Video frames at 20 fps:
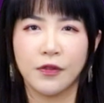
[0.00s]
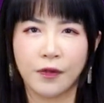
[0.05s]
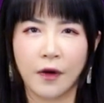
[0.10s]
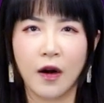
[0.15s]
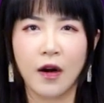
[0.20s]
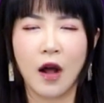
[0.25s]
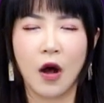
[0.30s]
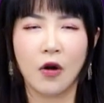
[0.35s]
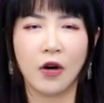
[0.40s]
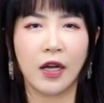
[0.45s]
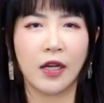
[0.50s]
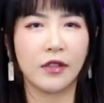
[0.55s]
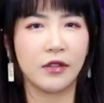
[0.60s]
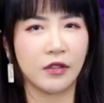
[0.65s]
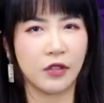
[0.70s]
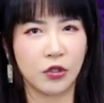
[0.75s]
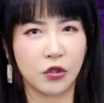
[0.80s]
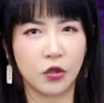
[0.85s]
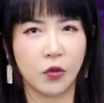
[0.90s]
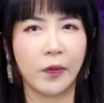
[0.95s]
分高了
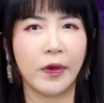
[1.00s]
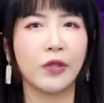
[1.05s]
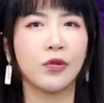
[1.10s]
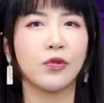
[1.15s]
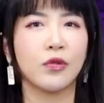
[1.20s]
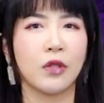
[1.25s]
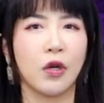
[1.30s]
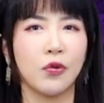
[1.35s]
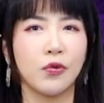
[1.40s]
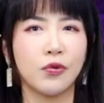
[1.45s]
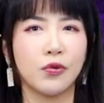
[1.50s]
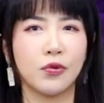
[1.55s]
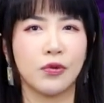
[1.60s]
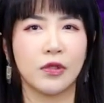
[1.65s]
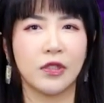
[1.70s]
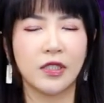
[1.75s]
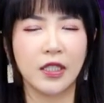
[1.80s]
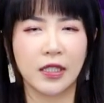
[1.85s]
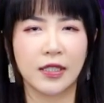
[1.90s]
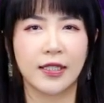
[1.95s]
你就被学校录
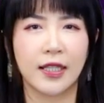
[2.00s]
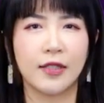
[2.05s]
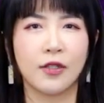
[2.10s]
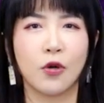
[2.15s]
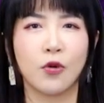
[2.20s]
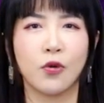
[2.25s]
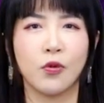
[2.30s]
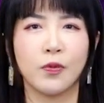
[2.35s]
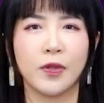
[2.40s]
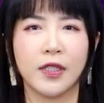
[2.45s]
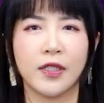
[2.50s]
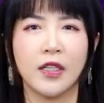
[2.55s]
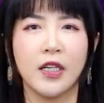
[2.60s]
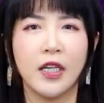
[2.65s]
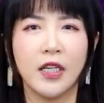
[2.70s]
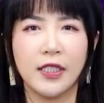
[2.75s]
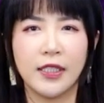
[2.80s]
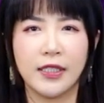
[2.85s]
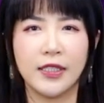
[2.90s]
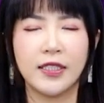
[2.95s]
取，这个才叫公平，
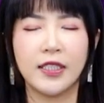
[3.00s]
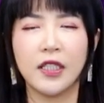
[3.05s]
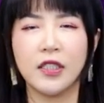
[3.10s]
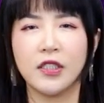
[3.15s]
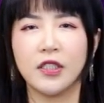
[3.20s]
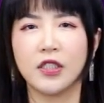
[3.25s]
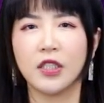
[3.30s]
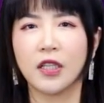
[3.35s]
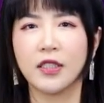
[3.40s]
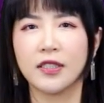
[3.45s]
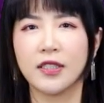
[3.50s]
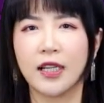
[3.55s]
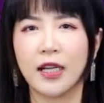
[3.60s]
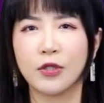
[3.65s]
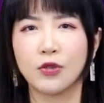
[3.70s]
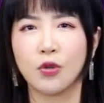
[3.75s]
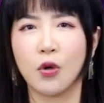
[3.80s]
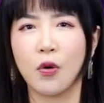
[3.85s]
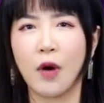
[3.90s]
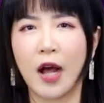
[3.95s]
一切以成绩
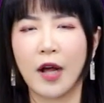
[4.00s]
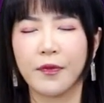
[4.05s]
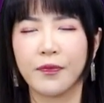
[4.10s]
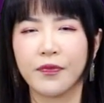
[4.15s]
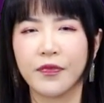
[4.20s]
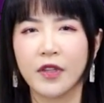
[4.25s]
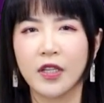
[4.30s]
来说话。